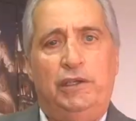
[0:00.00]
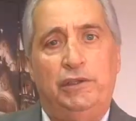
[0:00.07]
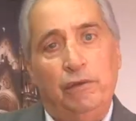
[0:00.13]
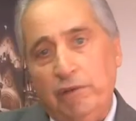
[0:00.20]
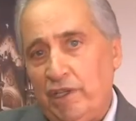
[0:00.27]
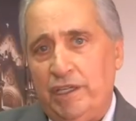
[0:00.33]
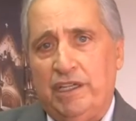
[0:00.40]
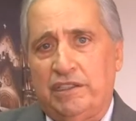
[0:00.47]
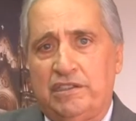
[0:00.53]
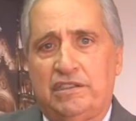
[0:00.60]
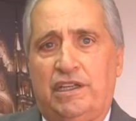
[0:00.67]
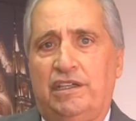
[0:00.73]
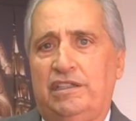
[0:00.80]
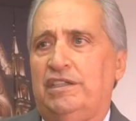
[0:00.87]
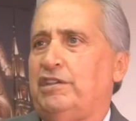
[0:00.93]
Eu queria
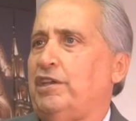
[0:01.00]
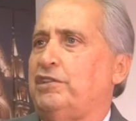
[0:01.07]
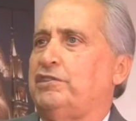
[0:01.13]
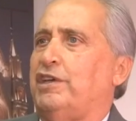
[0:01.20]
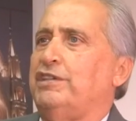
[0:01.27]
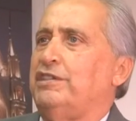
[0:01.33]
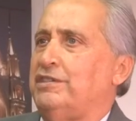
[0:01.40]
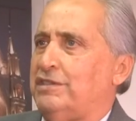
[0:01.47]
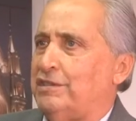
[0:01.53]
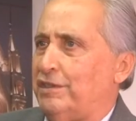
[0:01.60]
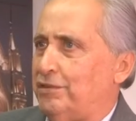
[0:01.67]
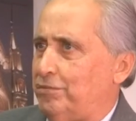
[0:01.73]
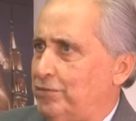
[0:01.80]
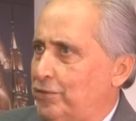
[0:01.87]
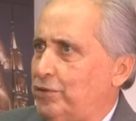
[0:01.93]
dizer que Itajaí se
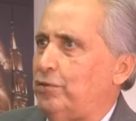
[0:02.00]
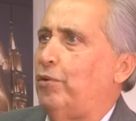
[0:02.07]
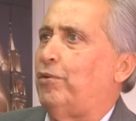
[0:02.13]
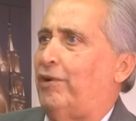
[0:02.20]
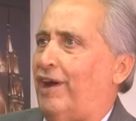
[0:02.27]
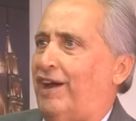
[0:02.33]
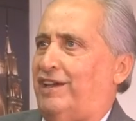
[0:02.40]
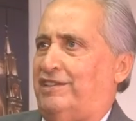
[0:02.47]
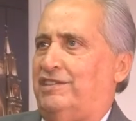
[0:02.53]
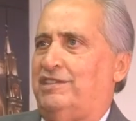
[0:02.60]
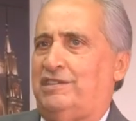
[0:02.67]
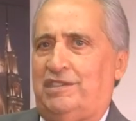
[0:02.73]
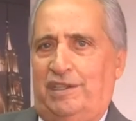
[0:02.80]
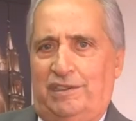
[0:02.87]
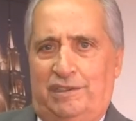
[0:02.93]
sente muito honrado em
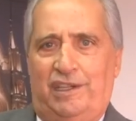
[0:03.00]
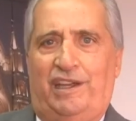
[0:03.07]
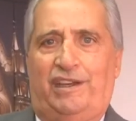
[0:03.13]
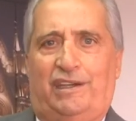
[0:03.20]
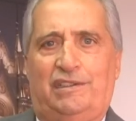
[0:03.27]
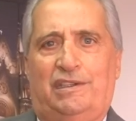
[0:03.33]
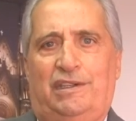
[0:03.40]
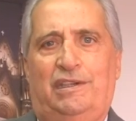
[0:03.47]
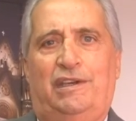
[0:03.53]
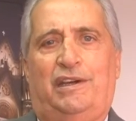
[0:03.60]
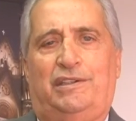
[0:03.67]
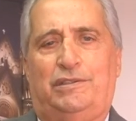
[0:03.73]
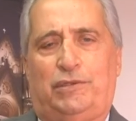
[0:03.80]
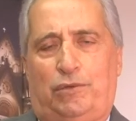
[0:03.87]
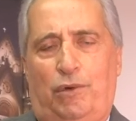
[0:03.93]
sediar aqui
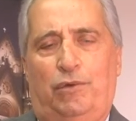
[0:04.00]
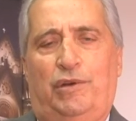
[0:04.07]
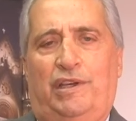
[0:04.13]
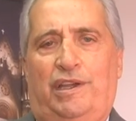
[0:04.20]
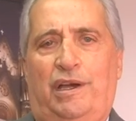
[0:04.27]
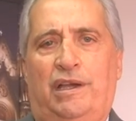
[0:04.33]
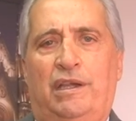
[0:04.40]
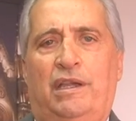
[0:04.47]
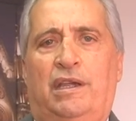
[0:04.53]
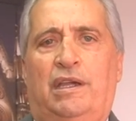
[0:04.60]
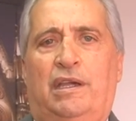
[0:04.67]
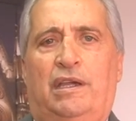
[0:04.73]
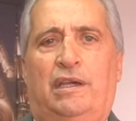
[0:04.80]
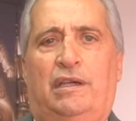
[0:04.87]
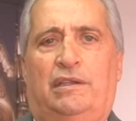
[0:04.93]
a escolha
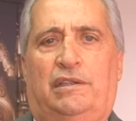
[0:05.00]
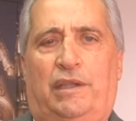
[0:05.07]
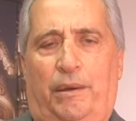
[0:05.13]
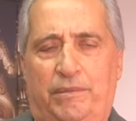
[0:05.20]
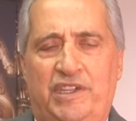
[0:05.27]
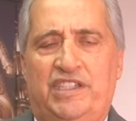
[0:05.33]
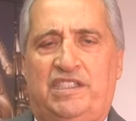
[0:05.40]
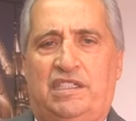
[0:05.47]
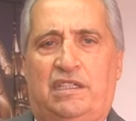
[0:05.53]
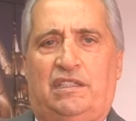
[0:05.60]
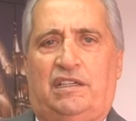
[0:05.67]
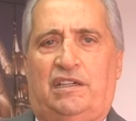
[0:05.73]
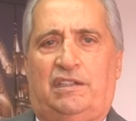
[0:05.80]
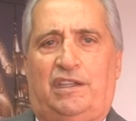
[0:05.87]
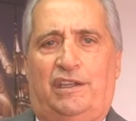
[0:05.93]
da Miss
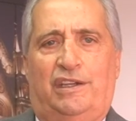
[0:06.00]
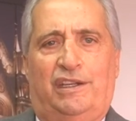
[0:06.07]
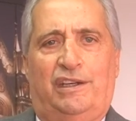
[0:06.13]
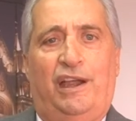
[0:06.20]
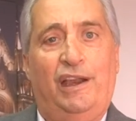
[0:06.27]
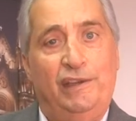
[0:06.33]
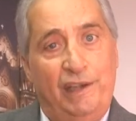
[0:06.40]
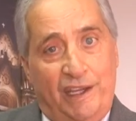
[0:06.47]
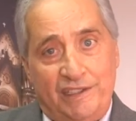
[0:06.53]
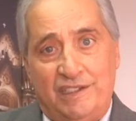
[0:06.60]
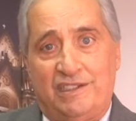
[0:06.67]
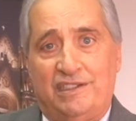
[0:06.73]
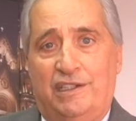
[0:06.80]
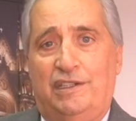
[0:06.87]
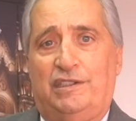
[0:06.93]
Santa Catarina.
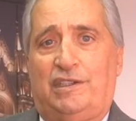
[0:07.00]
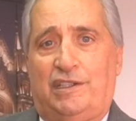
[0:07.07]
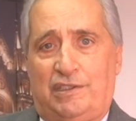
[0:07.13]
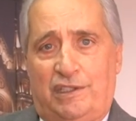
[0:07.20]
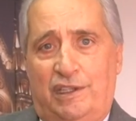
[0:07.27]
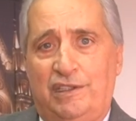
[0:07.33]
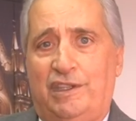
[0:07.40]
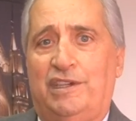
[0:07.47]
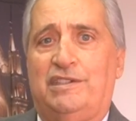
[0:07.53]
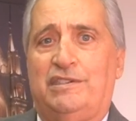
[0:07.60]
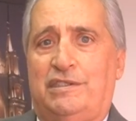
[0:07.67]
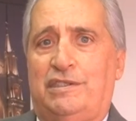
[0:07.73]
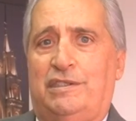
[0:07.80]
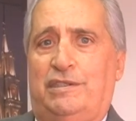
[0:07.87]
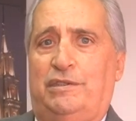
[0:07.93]
Aliás, Itajaí tem
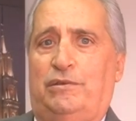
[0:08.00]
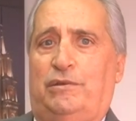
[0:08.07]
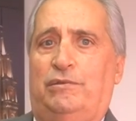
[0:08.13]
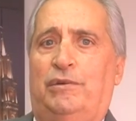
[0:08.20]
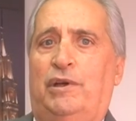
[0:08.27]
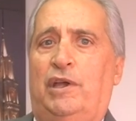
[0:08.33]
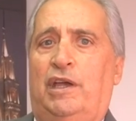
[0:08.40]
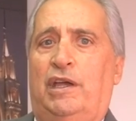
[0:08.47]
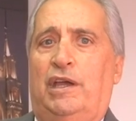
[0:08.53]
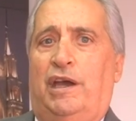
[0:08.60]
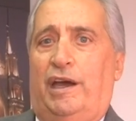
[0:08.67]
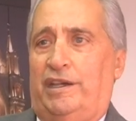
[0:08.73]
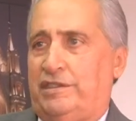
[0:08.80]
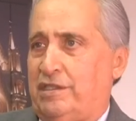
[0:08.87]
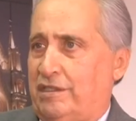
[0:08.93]
sido
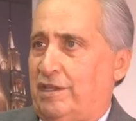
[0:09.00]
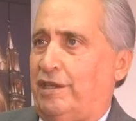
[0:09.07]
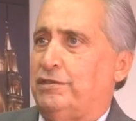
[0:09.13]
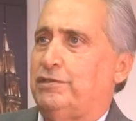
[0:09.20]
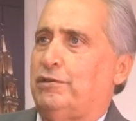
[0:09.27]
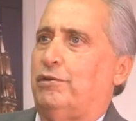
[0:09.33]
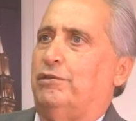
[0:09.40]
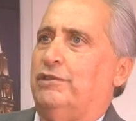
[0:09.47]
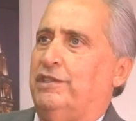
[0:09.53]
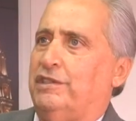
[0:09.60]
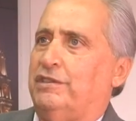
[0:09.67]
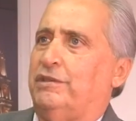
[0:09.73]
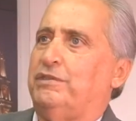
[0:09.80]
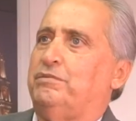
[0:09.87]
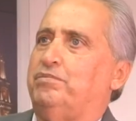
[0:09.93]
a cidade
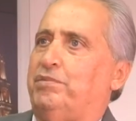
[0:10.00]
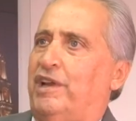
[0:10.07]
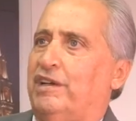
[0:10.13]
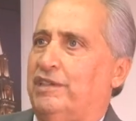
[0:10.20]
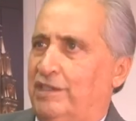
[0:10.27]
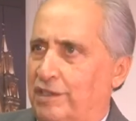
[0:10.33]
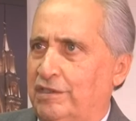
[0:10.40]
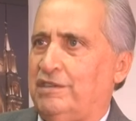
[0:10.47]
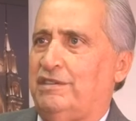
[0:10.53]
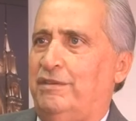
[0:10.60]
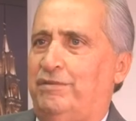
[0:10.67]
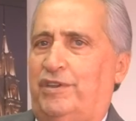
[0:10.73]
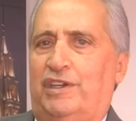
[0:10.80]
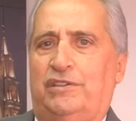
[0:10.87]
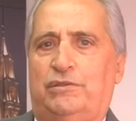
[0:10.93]
escolhida para grandes
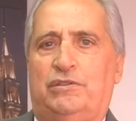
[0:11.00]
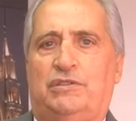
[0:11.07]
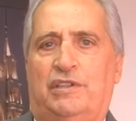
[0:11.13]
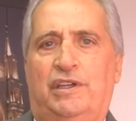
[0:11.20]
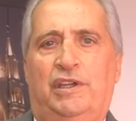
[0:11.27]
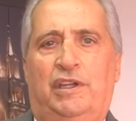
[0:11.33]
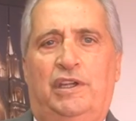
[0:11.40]
eventos.